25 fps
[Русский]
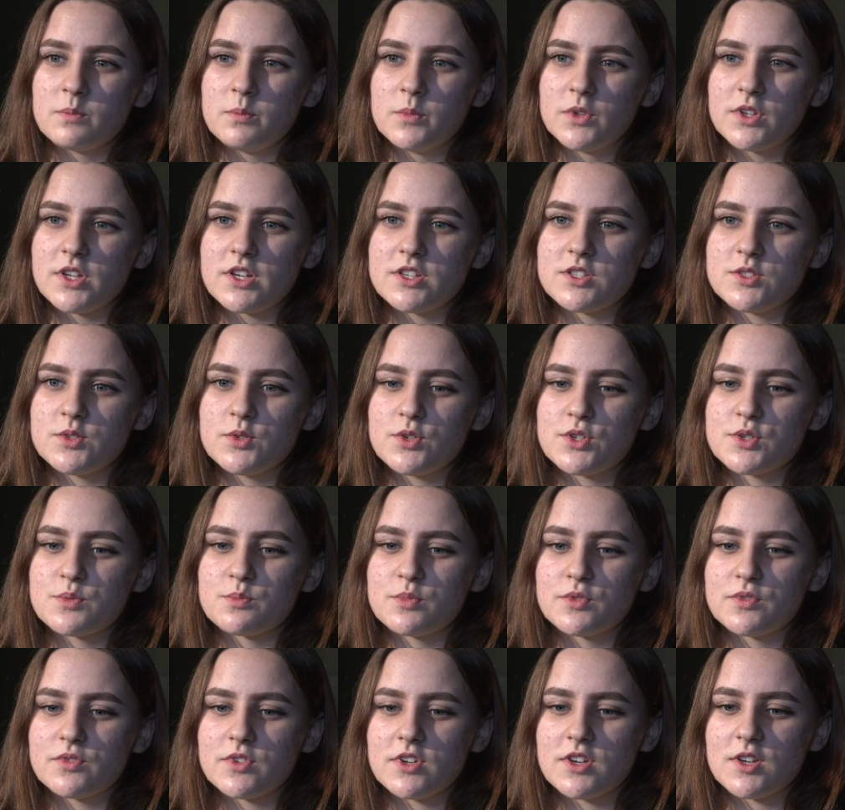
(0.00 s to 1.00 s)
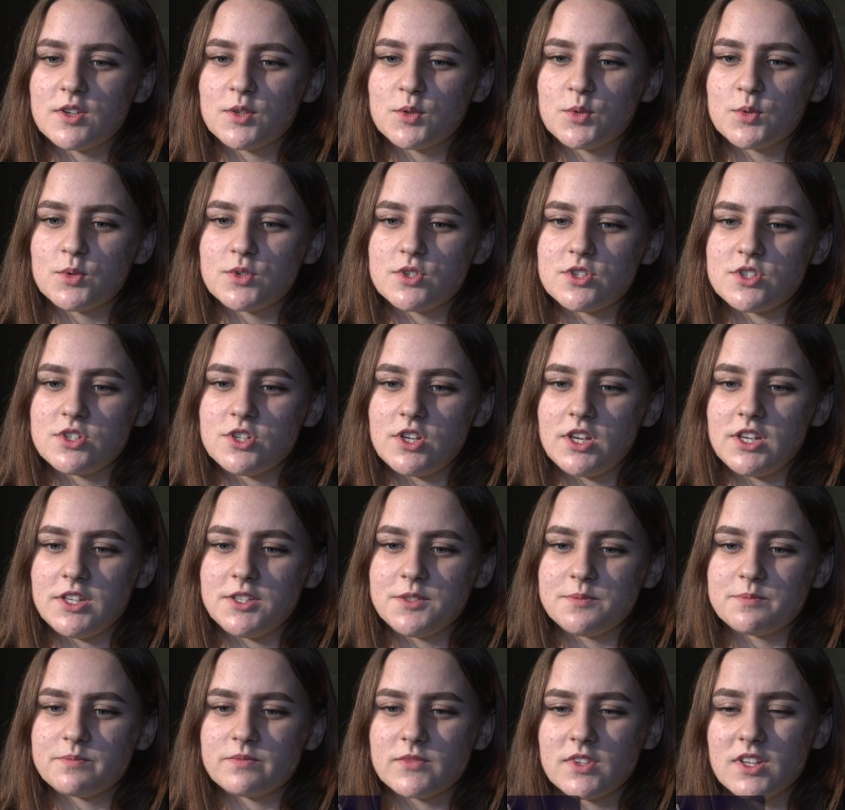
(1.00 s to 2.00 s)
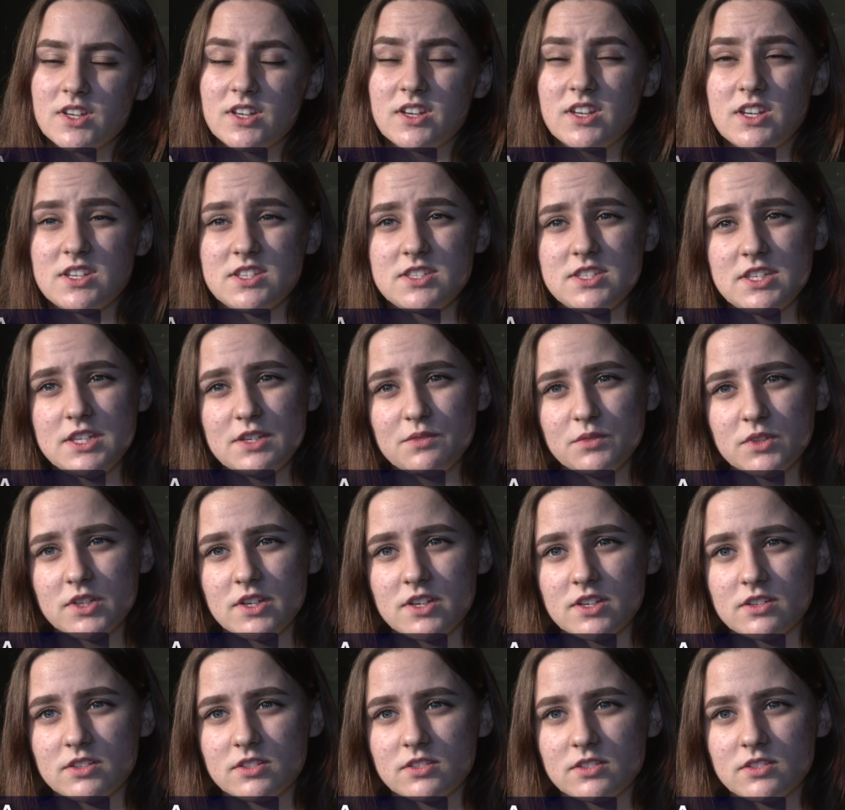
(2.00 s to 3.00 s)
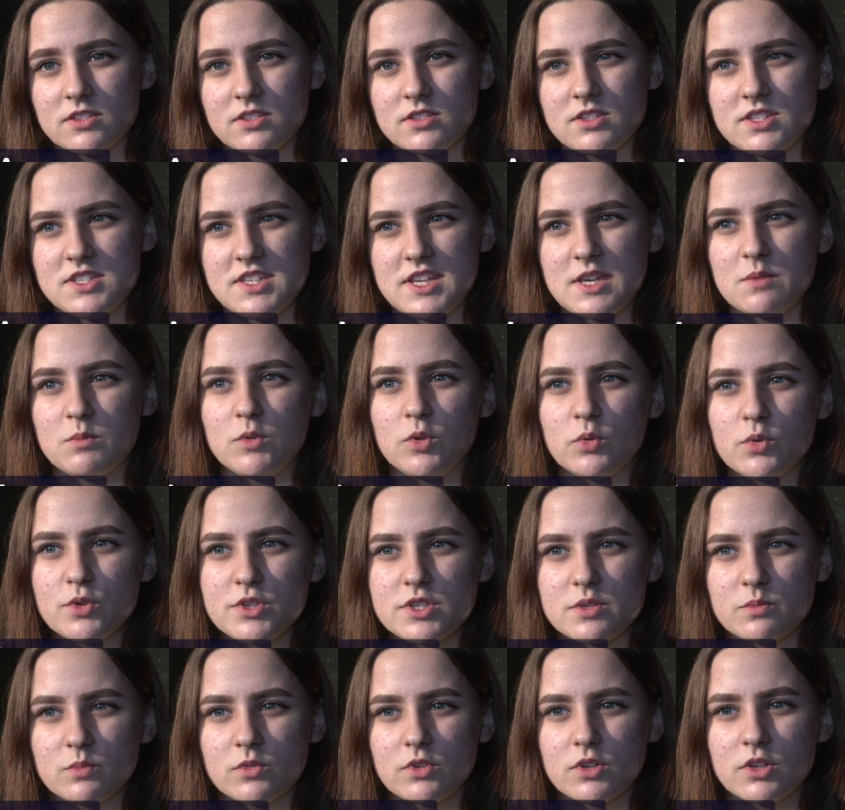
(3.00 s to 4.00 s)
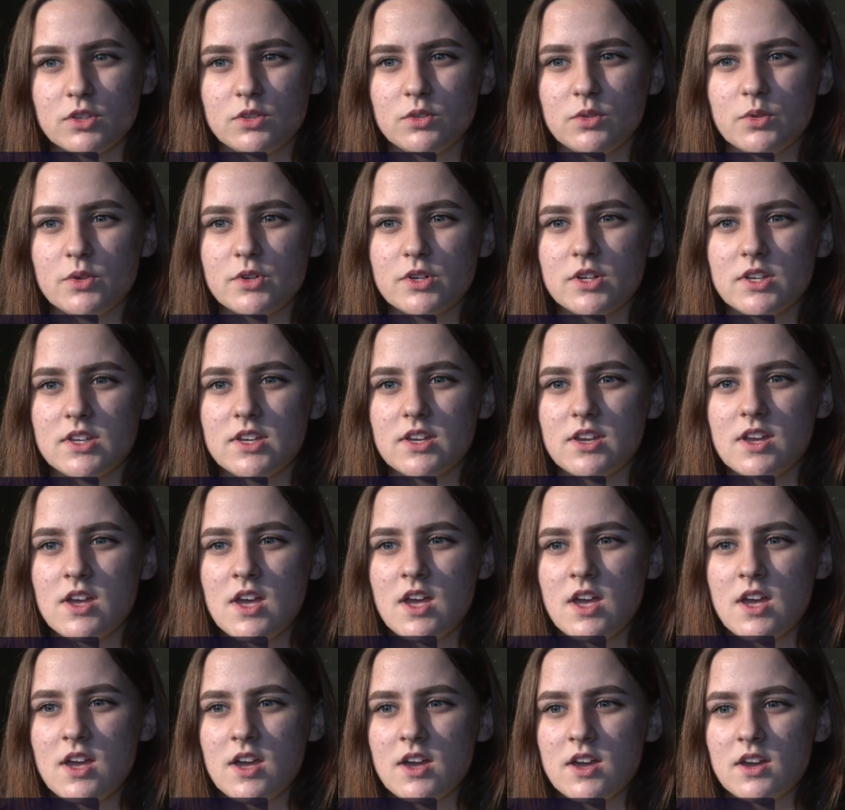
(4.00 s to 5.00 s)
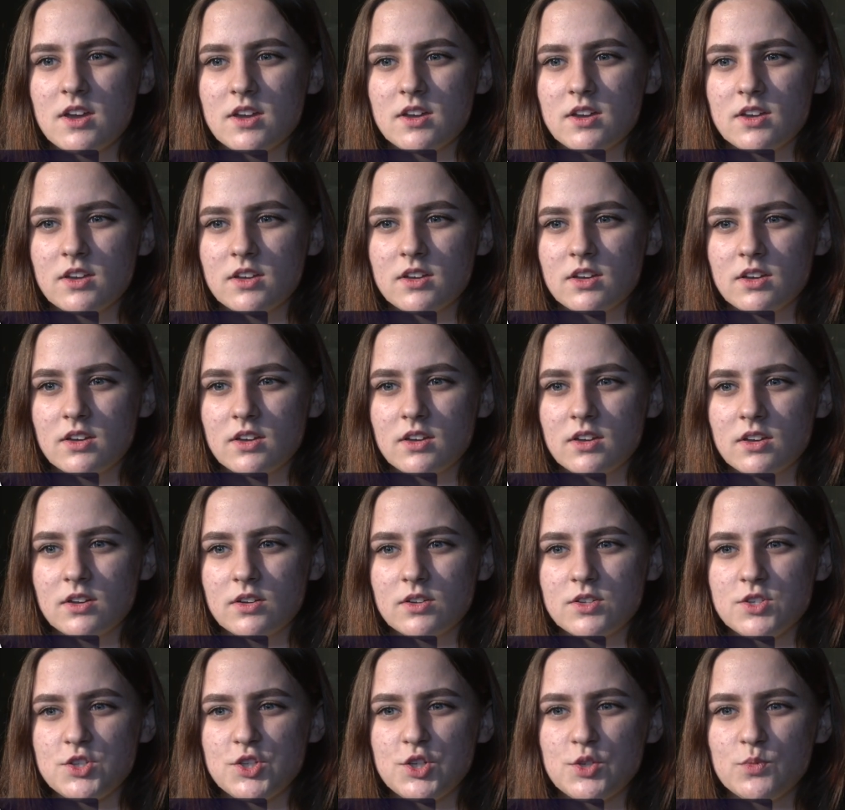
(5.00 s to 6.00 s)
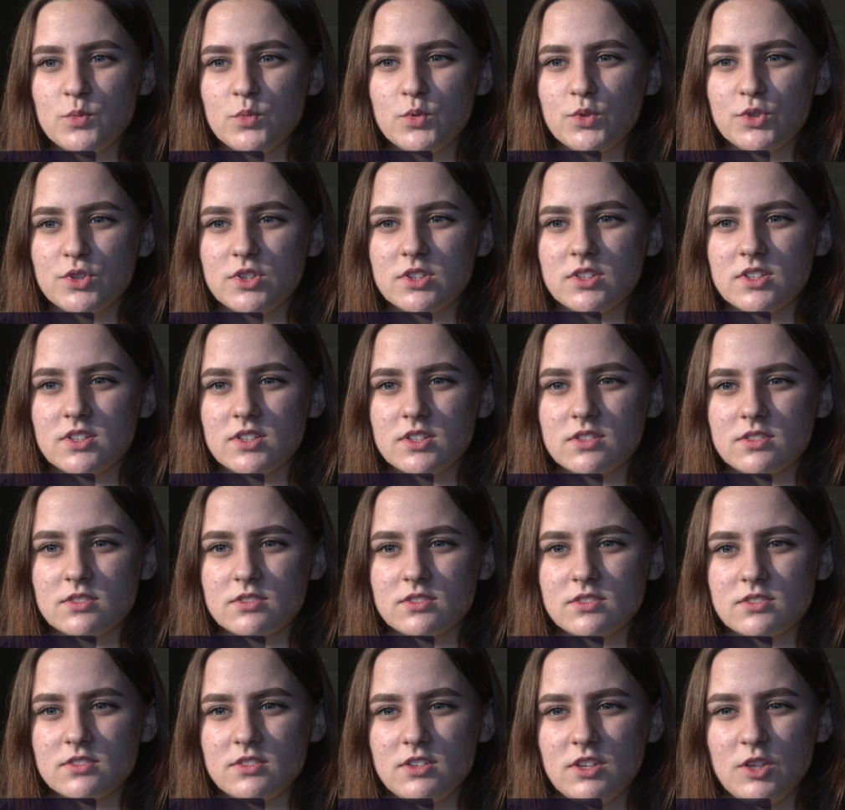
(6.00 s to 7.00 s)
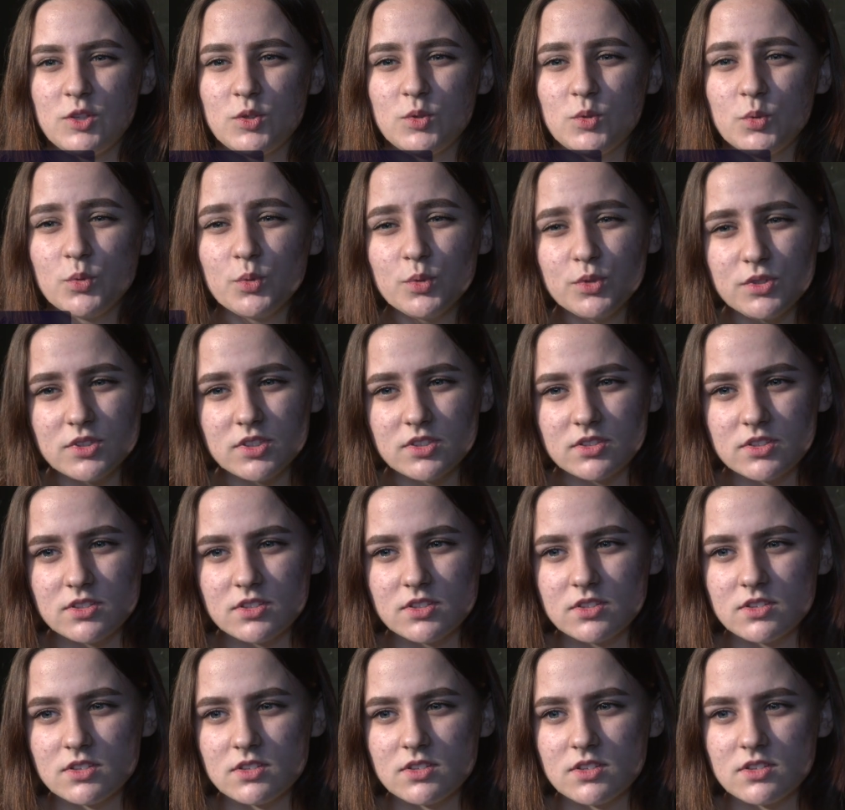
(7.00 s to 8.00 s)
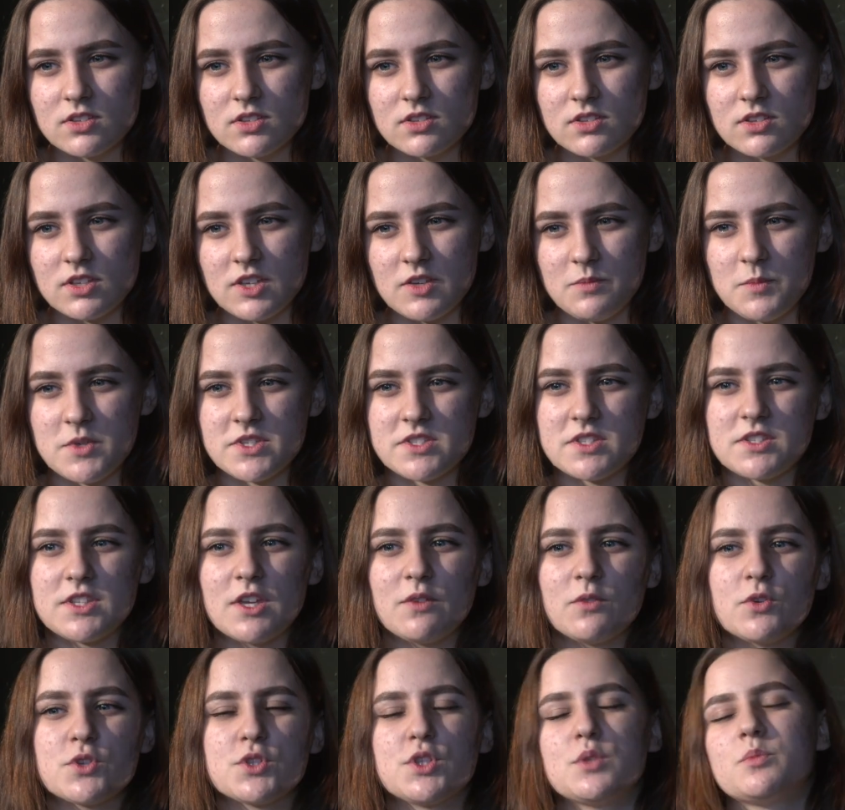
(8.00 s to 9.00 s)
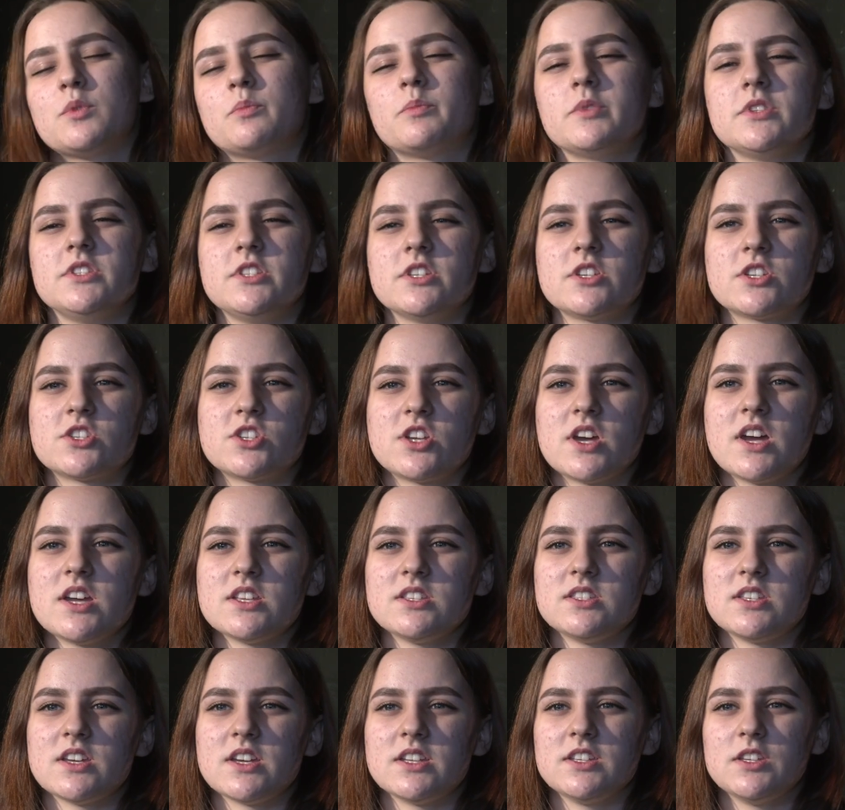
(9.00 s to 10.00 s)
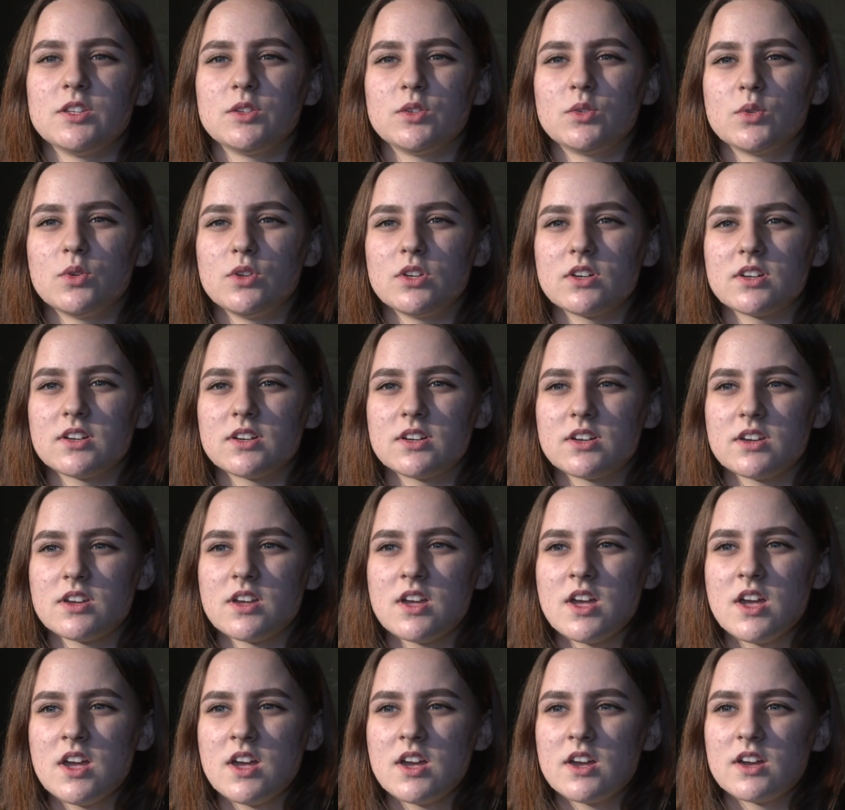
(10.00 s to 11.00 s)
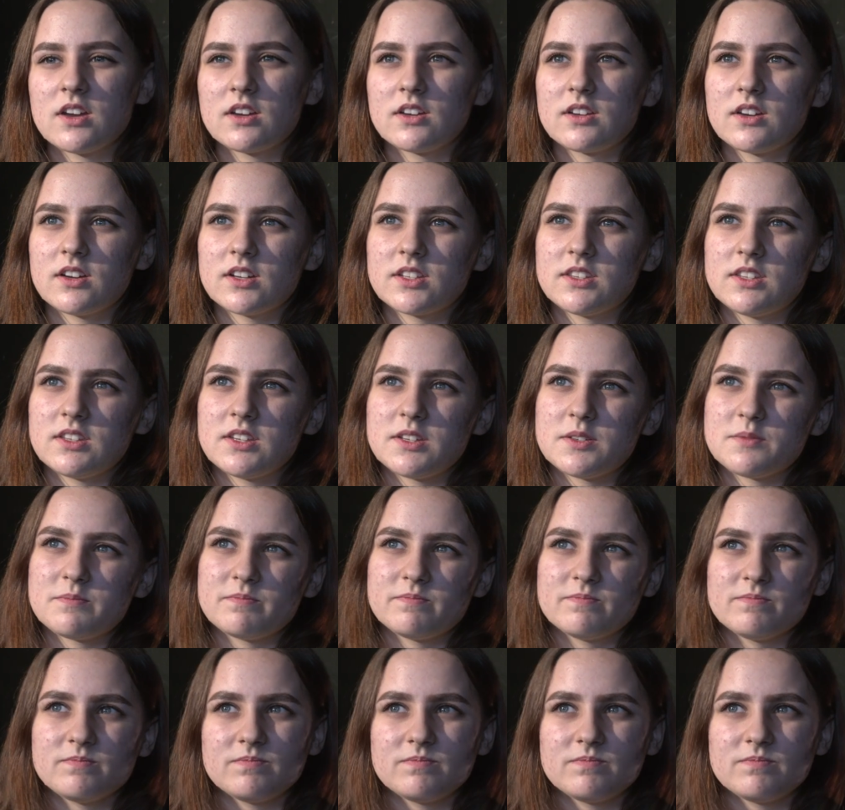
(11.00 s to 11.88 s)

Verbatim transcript: молодежь бывает очень агрессивна к тем людям, которые к чему-то идут, и вместо того, чтобы поддержать, они только как-то